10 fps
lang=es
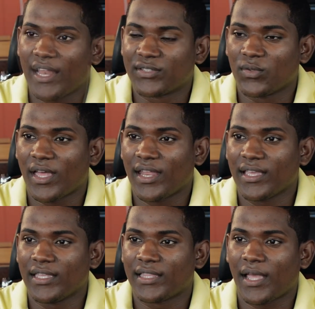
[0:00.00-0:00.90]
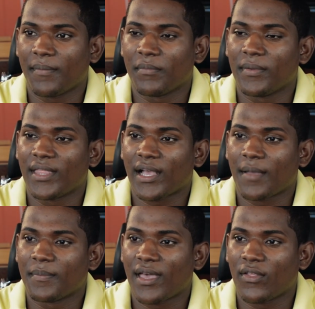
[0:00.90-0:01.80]
Al estudiar en ITRA, mi
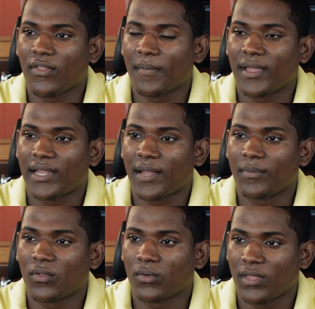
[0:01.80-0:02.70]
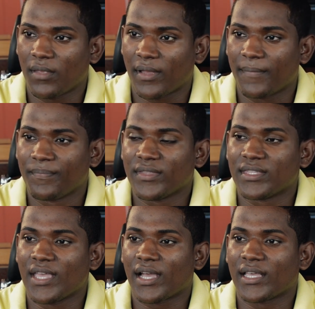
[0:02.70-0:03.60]
vida ha cambiado de manera productiva,
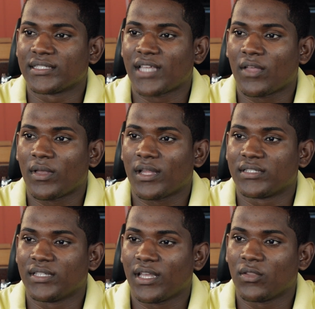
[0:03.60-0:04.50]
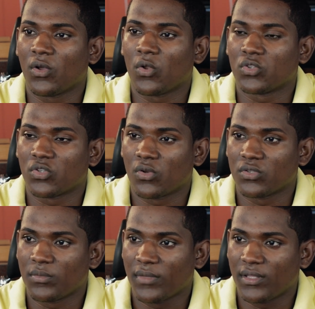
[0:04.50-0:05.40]
ya que he estado ejerciendo los
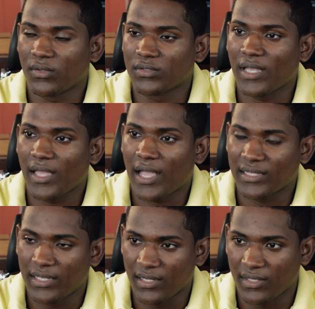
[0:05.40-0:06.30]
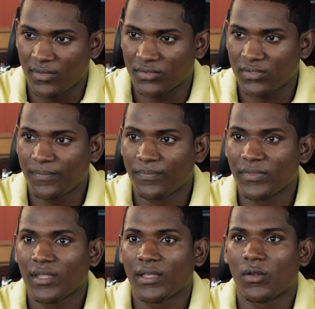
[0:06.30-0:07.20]
conocimientos adquiridos.
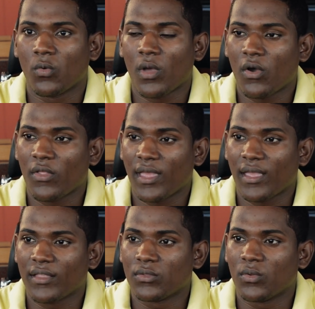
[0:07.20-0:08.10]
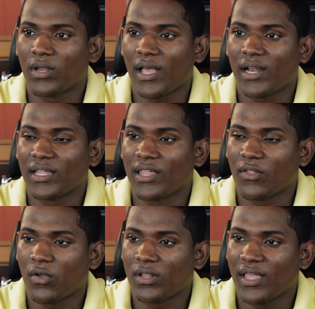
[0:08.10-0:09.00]
Luego de, duré
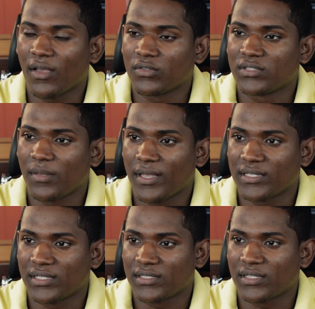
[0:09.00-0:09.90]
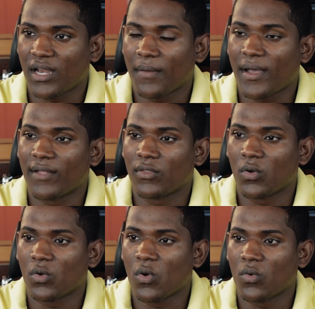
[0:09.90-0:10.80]
alrededor de 11 meses
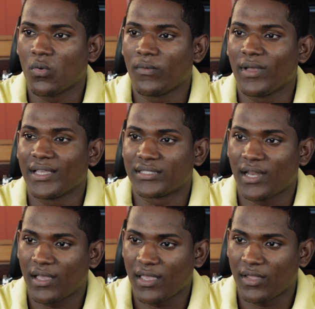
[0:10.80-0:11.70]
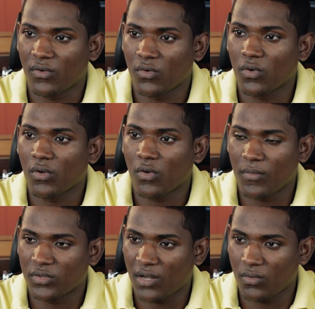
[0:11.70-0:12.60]
trabajando con un extranjero
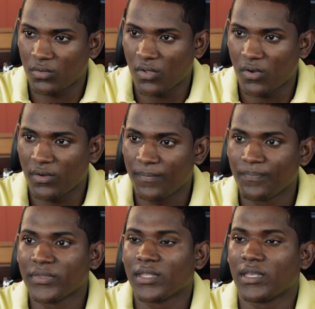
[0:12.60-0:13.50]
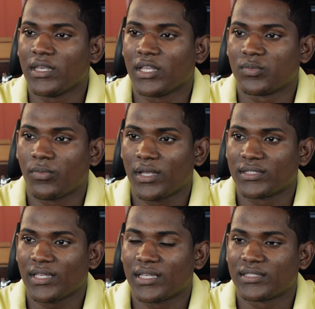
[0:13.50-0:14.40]
como traductor y
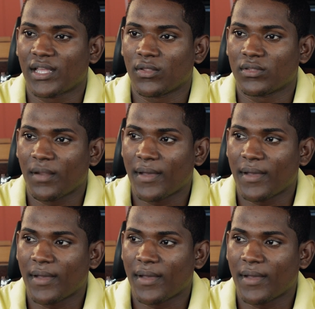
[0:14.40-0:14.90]
después he estado